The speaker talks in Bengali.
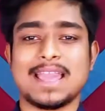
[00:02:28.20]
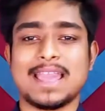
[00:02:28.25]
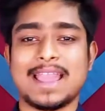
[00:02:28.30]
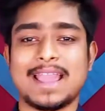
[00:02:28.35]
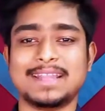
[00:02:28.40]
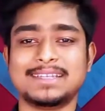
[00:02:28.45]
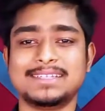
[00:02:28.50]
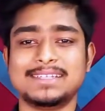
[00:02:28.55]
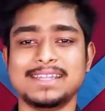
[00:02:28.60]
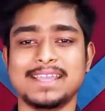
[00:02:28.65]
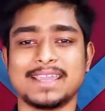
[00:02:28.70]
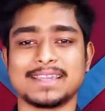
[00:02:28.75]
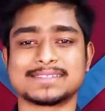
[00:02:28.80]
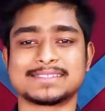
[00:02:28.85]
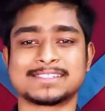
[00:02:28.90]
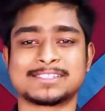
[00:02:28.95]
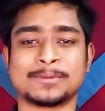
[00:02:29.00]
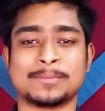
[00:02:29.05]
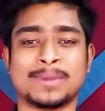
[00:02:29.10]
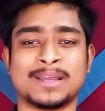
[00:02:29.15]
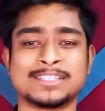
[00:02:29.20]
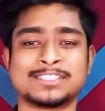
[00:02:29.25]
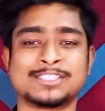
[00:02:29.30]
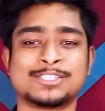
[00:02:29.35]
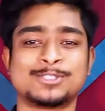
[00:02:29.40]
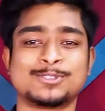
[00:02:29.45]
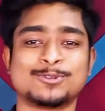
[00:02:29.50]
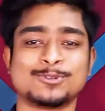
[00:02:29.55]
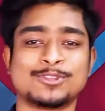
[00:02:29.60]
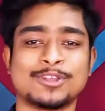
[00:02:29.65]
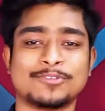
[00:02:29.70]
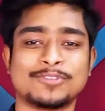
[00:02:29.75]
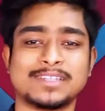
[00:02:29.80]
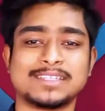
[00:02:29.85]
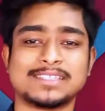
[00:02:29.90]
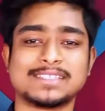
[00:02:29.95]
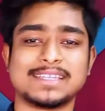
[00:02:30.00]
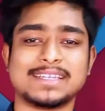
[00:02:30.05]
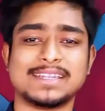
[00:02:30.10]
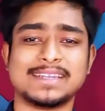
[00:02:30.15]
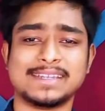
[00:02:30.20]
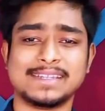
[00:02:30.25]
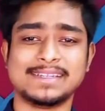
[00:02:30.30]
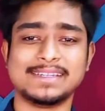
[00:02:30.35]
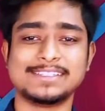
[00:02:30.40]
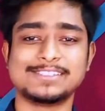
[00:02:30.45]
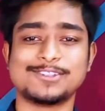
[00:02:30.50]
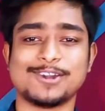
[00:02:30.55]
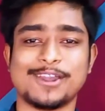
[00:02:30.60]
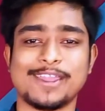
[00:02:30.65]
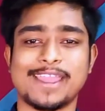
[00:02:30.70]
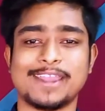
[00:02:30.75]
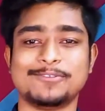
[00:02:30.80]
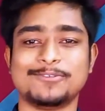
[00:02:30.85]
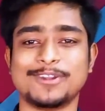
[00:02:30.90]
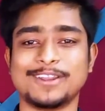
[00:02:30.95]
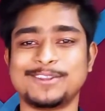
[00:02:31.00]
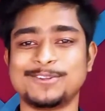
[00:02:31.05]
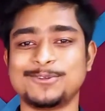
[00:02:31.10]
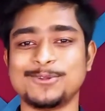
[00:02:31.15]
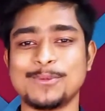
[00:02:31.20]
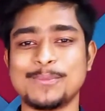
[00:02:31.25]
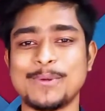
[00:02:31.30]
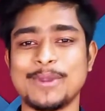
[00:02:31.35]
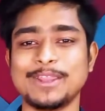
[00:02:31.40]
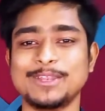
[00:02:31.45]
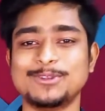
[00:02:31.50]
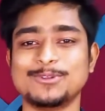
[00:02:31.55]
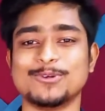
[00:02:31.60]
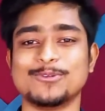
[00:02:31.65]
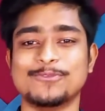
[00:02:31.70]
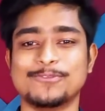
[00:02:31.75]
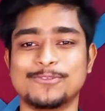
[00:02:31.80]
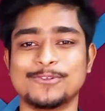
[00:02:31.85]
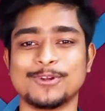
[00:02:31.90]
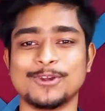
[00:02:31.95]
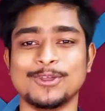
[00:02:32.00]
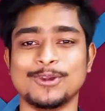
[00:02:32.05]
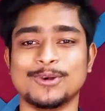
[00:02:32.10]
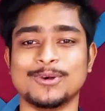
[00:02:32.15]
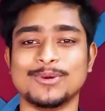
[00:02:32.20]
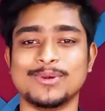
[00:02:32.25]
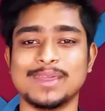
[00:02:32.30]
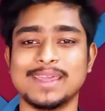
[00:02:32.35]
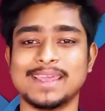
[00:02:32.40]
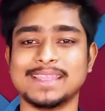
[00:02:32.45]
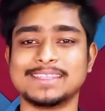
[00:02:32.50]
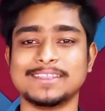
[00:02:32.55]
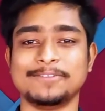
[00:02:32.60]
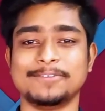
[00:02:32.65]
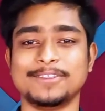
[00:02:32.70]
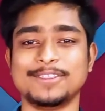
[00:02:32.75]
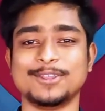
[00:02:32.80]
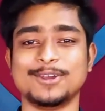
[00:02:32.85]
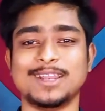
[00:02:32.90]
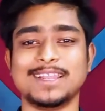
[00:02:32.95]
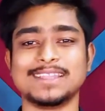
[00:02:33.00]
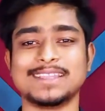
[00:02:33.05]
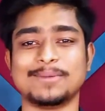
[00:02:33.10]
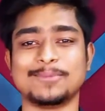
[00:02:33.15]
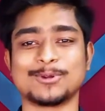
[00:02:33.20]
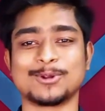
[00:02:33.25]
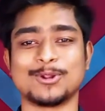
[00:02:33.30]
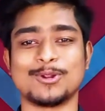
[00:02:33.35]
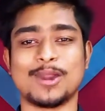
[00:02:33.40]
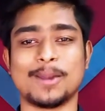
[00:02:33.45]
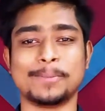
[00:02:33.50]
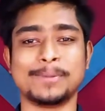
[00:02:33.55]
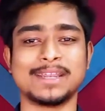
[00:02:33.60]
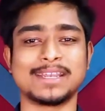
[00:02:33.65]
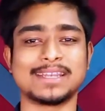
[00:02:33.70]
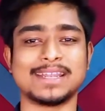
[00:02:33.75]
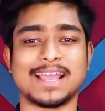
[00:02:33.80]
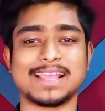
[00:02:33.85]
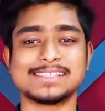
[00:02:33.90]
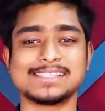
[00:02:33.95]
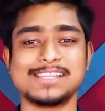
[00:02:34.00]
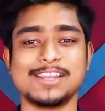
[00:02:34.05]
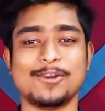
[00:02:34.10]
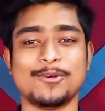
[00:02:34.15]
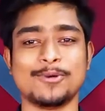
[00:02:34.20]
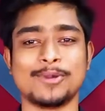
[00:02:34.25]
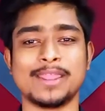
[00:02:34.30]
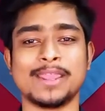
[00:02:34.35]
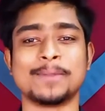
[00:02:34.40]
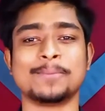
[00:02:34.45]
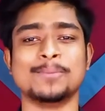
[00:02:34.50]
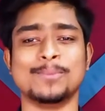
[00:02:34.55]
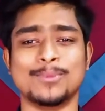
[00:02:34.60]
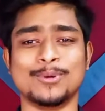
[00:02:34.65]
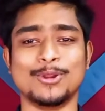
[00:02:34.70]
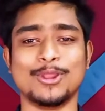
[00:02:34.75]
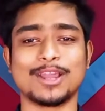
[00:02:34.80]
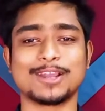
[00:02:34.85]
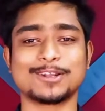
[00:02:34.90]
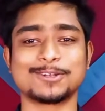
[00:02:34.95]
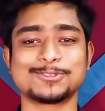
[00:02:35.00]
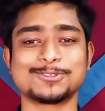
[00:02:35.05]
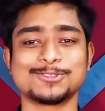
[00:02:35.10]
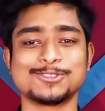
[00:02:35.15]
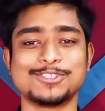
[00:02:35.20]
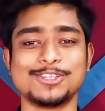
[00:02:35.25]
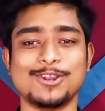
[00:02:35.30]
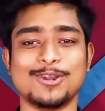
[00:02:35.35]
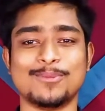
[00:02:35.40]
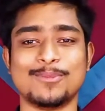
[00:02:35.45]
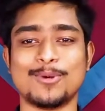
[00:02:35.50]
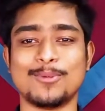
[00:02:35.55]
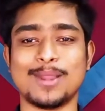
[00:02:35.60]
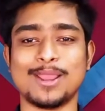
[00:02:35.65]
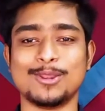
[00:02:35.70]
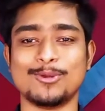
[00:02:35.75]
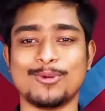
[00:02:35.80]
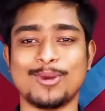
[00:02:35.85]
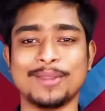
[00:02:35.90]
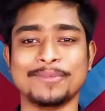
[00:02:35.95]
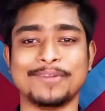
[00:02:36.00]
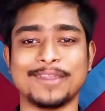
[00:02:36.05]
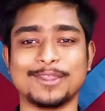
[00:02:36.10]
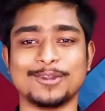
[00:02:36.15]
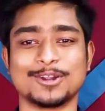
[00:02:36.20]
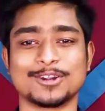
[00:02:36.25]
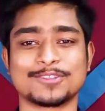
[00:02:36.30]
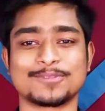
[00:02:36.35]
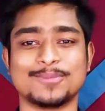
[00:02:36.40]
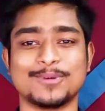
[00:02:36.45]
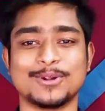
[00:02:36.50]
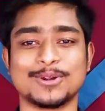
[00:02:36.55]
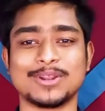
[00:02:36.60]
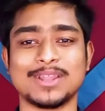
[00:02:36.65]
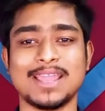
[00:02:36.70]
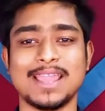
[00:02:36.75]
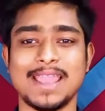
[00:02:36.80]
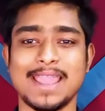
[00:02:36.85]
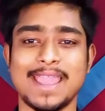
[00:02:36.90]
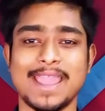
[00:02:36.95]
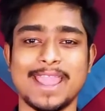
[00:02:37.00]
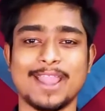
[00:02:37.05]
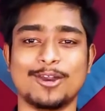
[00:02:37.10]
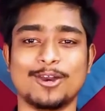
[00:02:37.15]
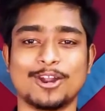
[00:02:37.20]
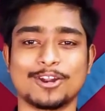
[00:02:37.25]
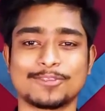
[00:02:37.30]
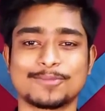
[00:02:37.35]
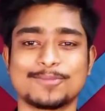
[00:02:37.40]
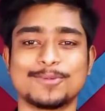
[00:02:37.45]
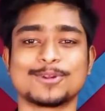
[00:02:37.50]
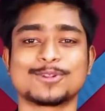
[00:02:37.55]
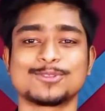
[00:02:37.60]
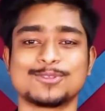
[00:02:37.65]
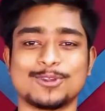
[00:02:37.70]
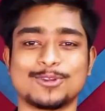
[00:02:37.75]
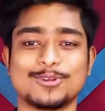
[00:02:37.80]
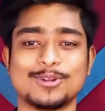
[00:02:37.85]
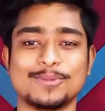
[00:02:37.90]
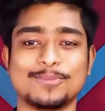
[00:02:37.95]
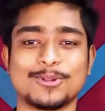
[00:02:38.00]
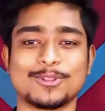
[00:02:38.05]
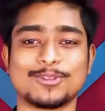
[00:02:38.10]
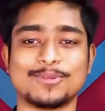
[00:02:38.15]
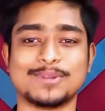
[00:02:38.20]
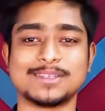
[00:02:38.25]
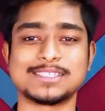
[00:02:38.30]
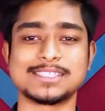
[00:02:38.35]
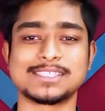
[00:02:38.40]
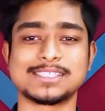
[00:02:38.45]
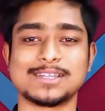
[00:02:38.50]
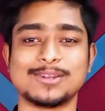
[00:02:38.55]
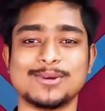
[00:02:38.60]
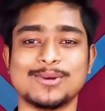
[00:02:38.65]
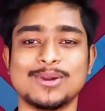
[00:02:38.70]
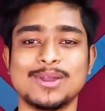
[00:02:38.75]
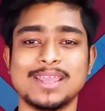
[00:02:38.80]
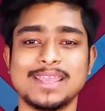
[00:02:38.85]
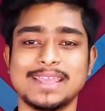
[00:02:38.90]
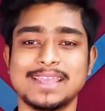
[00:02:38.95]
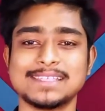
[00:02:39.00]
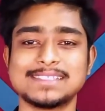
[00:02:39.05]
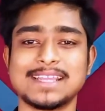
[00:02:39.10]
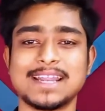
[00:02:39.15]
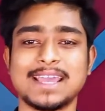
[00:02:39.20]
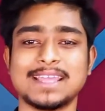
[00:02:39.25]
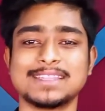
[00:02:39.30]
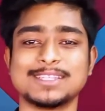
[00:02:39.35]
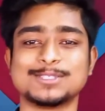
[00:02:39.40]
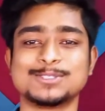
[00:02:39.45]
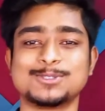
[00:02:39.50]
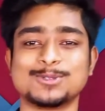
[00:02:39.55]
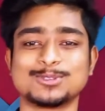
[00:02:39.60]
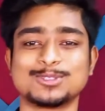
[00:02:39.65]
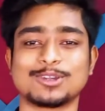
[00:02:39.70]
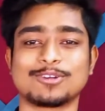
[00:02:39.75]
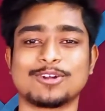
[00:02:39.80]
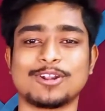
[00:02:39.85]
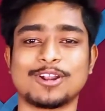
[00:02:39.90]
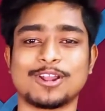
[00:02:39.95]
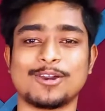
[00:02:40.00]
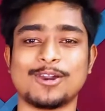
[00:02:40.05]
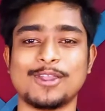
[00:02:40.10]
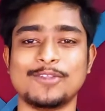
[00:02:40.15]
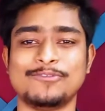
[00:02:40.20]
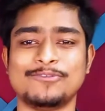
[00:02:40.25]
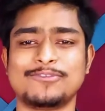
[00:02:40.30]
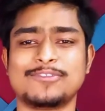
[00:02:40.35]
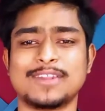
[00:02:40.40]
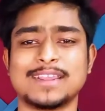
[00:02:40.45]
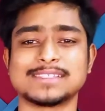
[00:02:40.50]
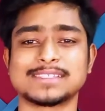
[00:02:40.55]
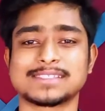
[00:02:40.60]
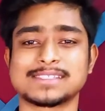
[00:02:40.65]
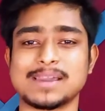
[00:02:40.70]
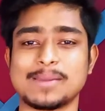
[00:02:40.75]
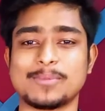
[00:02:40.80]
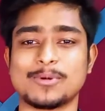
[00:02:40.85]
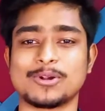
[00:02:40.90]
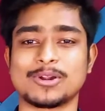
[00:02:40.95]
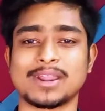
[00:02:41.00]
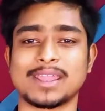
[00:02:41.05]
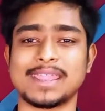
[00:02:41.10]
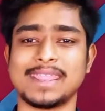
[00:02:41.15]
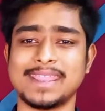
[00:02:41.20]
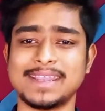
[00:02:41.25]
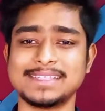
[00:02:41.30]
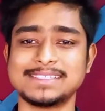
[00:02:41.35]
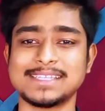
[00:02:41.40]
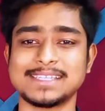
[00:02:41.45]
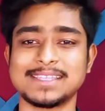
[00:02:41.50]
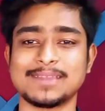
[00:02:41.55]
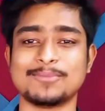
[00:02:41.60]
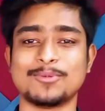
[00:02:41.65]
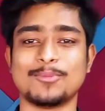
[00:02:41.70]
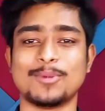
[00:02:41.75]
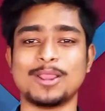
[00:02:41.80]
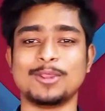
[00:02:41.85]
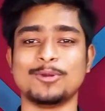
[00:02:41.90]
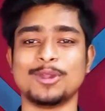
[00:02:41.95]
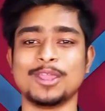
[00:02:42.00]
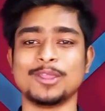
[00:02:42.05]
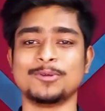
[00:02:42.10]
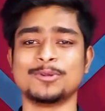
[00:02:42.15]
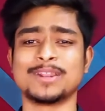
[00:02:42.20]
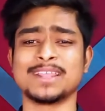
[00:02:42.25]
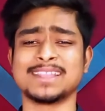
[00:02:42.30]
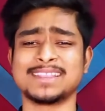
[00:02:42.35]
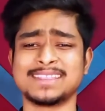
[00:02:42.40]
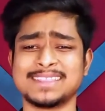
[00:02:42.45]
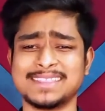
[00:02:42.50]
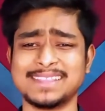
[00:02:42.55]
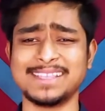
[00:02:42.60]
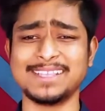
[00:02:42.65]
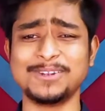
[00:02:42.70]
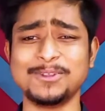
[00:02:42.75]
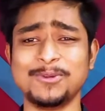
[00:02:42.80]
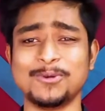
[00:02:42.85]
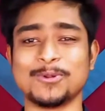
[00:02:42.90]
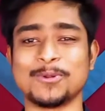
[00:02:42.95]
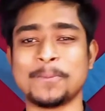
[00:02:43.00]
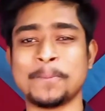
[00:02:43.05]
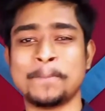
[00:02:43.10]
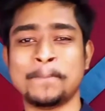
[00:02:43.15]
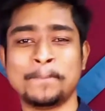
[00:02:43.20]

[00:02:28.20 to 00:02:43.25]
অ্যান্ড নেক্সট মার্চ টু থাউজেন্ড টেনে রিলিজ হয় অ্যান্ড্রয়েড টু পয়েন্ট টু ফ্রোয়ো এতে ভিজুয়ালি তেমন কোনো আপডেট না আসলেও এর মূল আকর্ষণ ছিল মোবাইল ওয়াইফাই হটস্পট হ্যাঁ হটস্পট তখনই প্রথম এসেছিল এছাড়া এতে যুক্ত করা হয় ফ্ল্যাশ সাপোর্ট এর সাথে মোবাইল হয়ে ওঠে তিন গুণ